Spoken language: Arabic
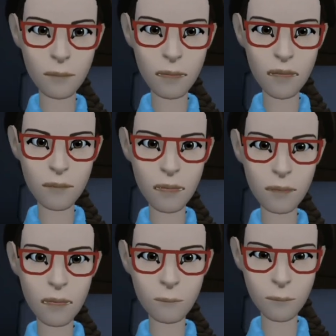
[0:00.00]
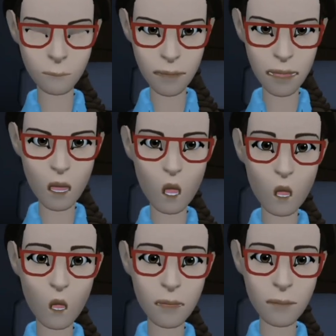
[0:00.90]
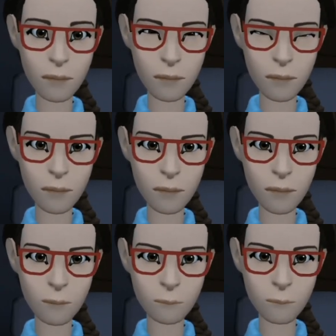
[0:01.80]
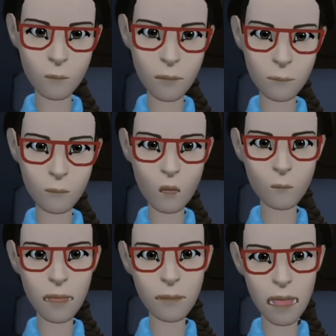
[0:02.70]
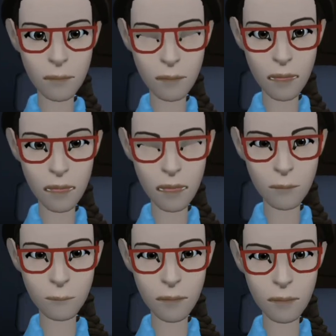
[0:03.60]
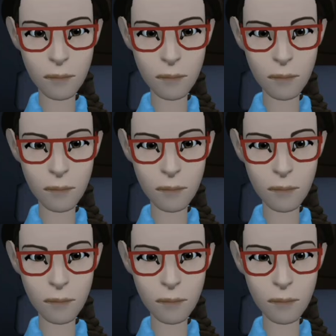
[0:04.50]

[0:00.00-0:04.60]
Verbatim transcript: بصي انا هقولك رايي وكمان عايزين راي الناس في الكومنتات